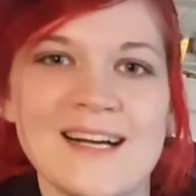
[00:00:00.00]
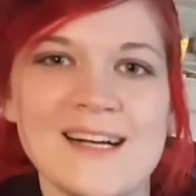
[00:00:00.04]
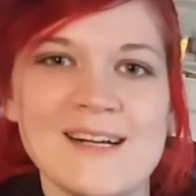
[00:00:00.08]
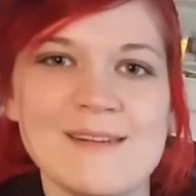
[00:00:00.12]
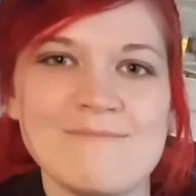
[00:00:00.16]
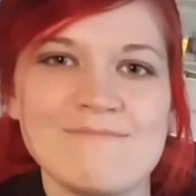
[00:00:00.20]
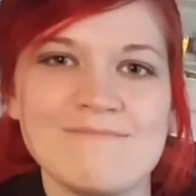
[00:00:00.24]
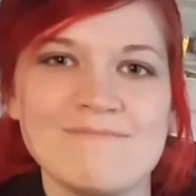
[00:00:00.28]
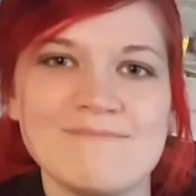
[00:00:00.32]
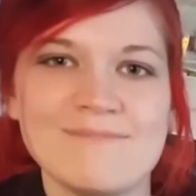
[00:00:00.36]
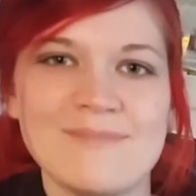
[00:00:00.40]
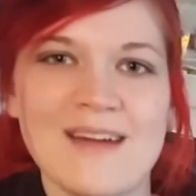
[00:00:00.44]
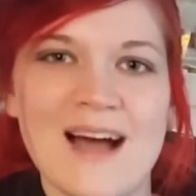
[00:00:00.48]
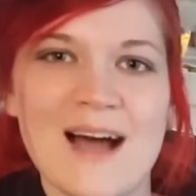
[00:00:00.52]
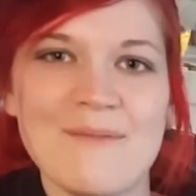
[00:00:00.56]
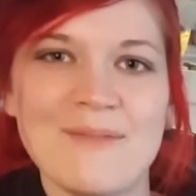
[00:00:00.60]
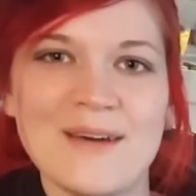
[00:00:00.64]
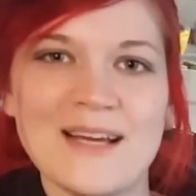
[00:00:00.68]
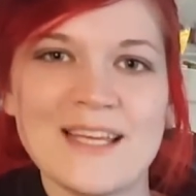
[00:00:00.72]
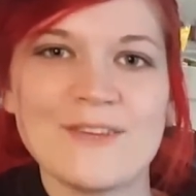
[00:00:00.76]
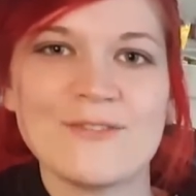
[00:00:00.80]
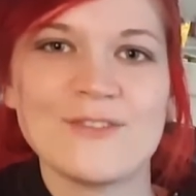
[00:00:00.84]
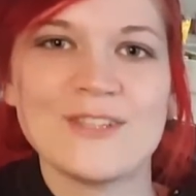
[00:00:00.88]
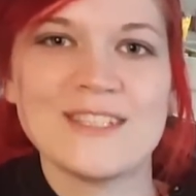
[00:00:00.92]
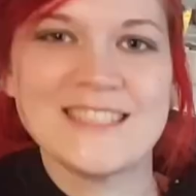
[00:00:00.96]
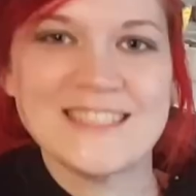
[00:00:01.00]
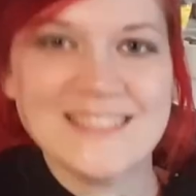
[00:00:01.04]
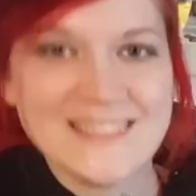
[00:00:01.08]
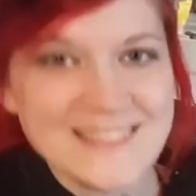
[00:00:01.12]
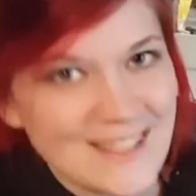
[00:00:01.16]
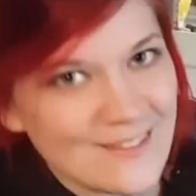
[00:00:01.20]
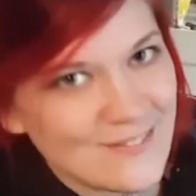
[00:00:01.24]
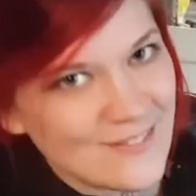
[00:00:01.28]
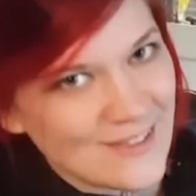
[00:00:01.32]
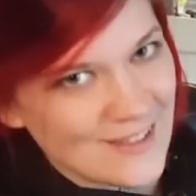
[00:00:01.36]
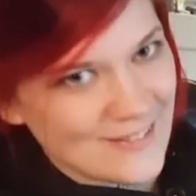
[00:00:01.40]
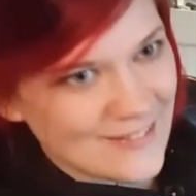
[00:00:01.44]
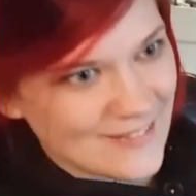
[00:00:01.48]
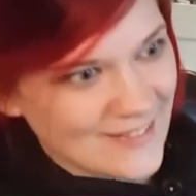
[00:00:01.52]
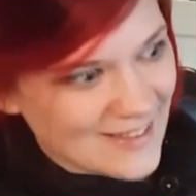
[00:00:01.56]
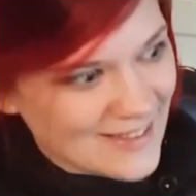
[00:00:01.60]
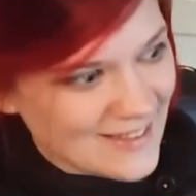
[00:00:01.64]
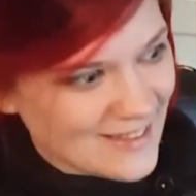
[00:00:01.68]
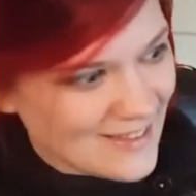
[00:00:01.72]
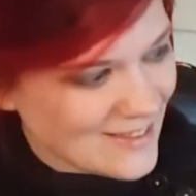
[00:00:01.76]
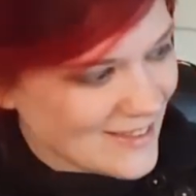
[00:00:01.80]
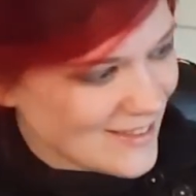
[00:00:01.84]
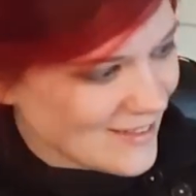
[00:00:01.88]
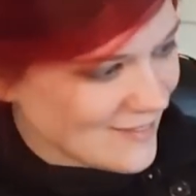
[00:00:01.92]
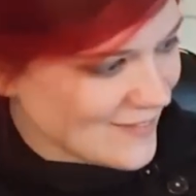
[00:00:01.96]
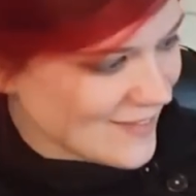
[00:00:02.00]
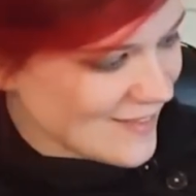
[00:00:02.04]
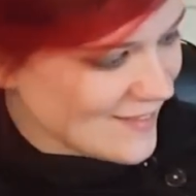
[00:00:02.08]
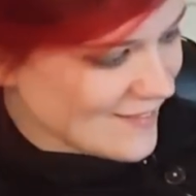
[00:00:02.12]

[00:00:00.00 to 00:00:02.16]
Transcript: Ähm, aber ich wollte sie auf, euch auf